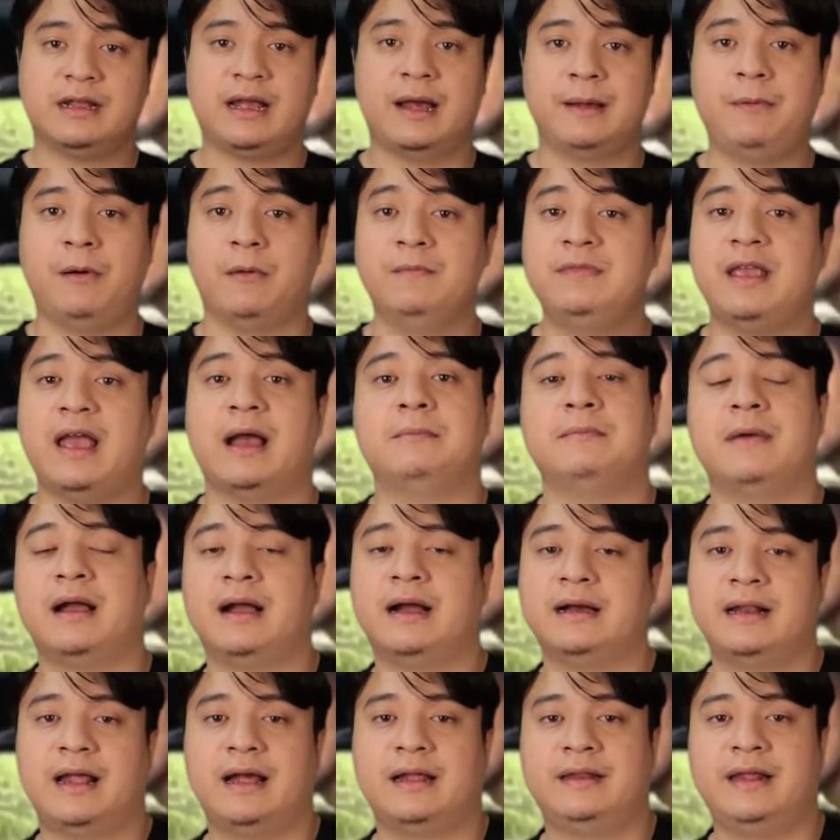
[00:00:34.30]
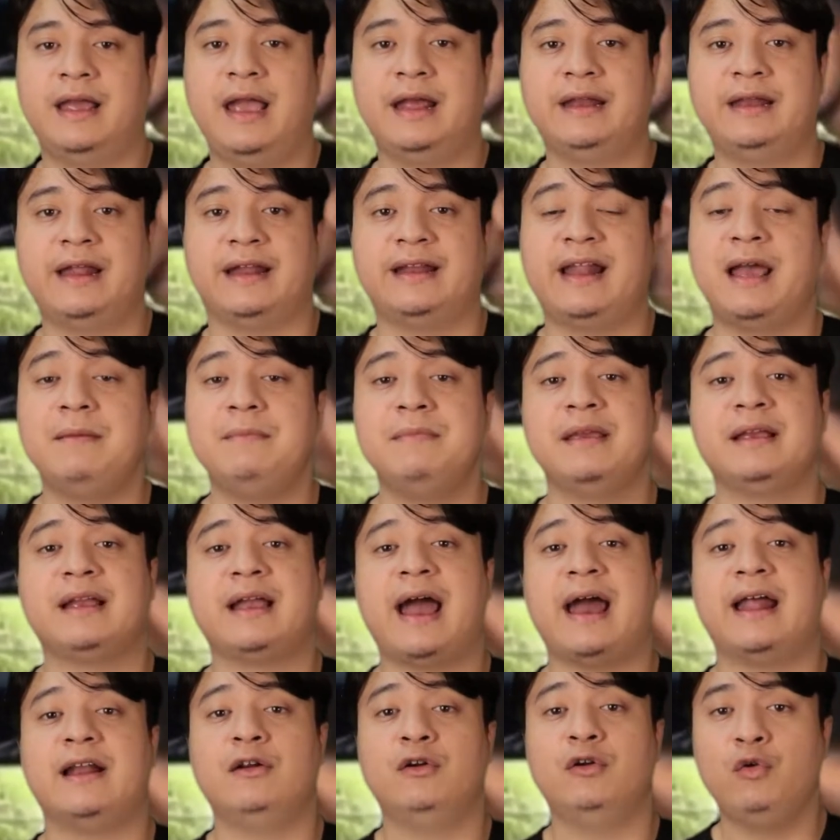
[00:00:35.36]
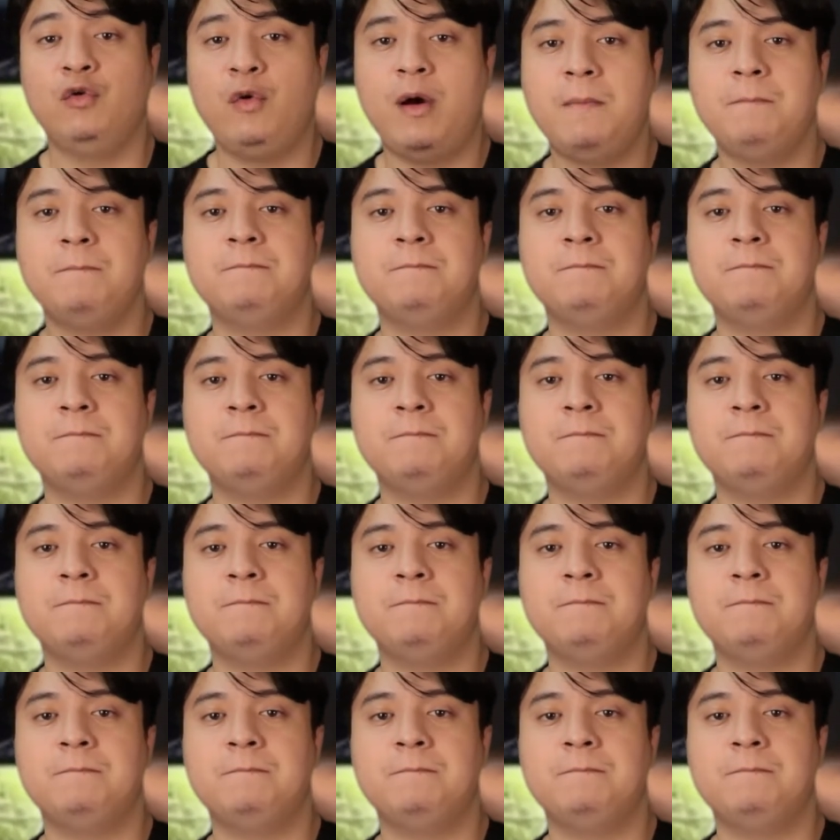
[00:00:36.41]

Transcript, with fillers: นะครับผมอย่างบังกลาเทศเนี่ยได้มีการร่ว